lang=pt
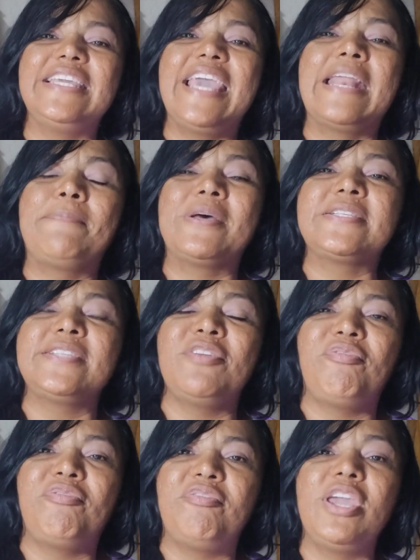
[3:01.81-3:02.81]
que era para
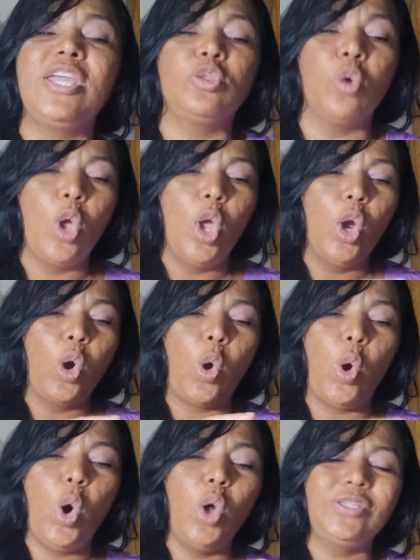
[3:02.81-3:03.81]
ser feito
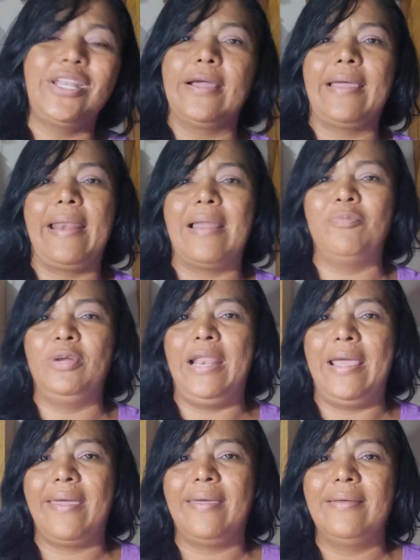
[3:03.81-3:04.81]
contra aquela
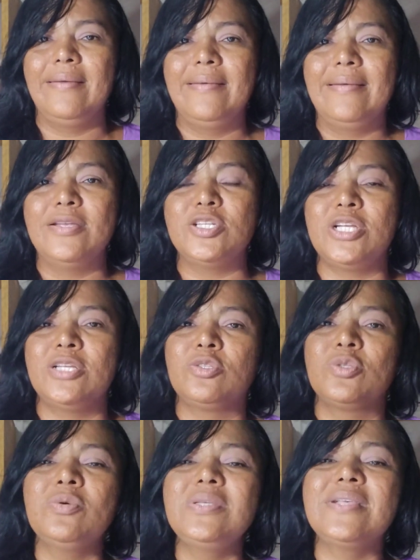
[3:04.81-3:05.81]
mulher.
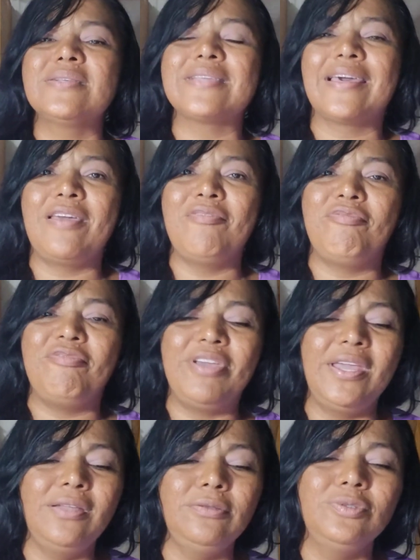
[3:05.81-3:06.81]
Jesus
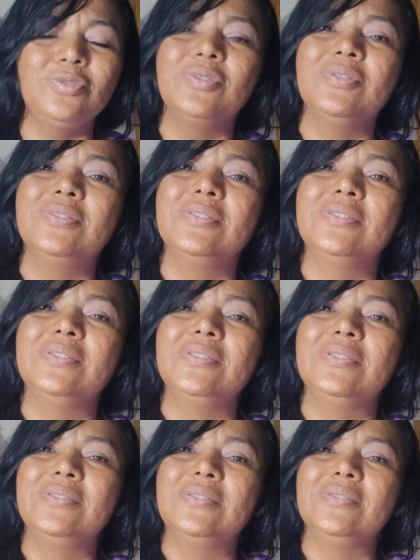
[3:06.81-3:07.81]
escrevendo
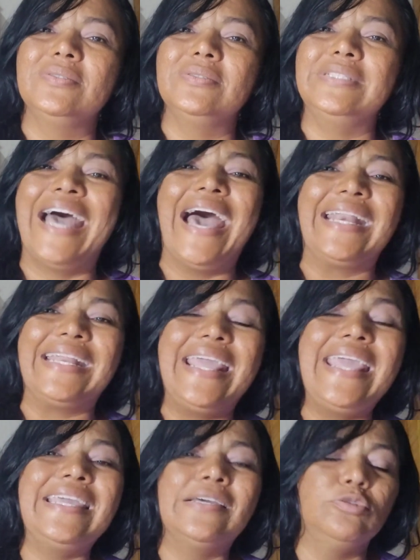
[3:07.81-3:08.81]
na
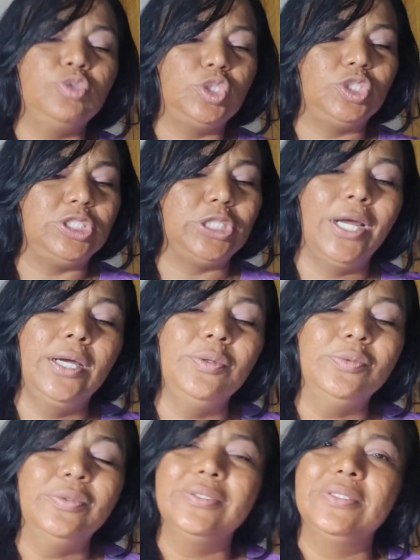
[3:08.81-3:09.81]
areia, no
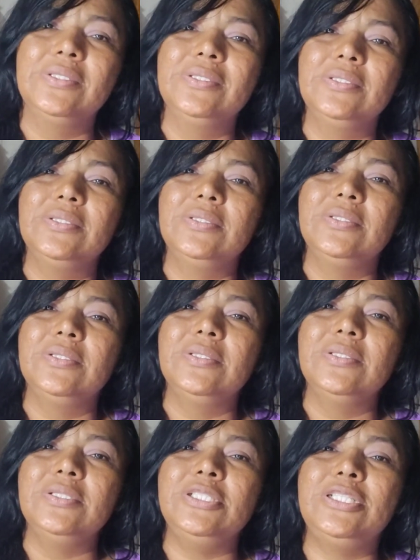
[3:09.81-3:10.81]
chão,
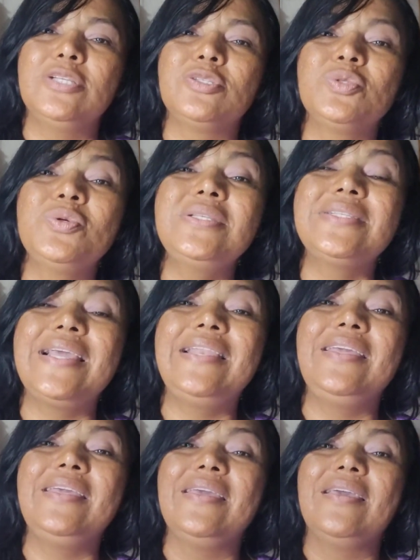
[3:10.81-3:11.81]
Jesus
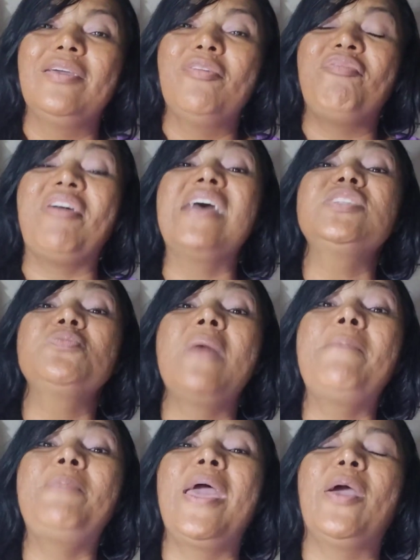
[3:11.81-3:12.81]
ele faz
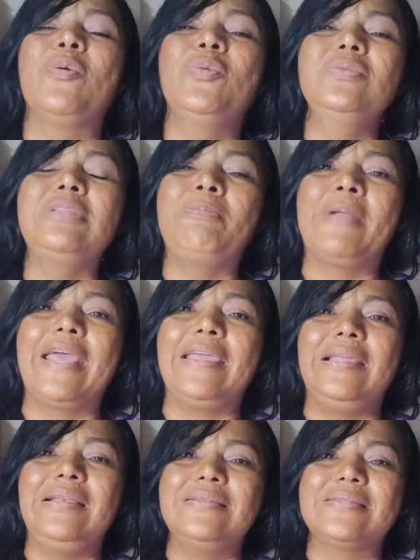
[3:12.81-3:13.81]
uma pergunta para
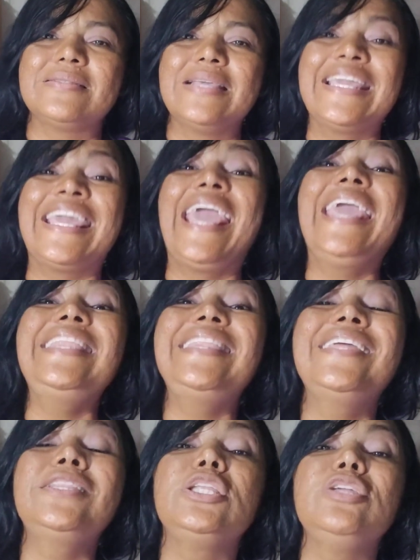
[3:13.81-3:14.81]
eles: quem
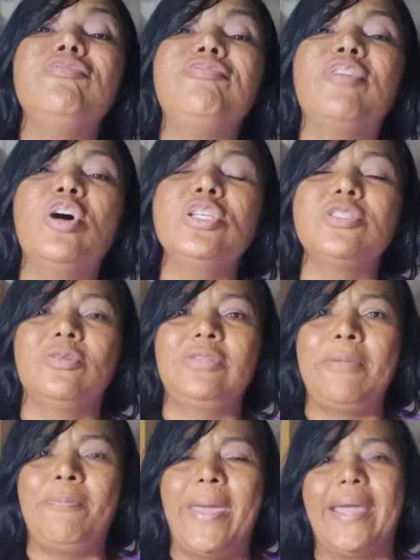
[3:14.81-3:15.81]
dentre vós não
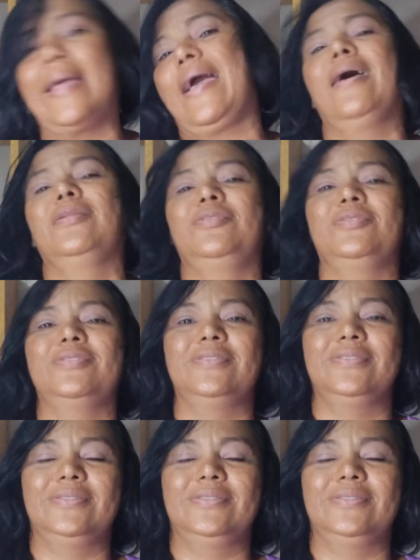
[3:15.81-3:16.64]
tem pecado?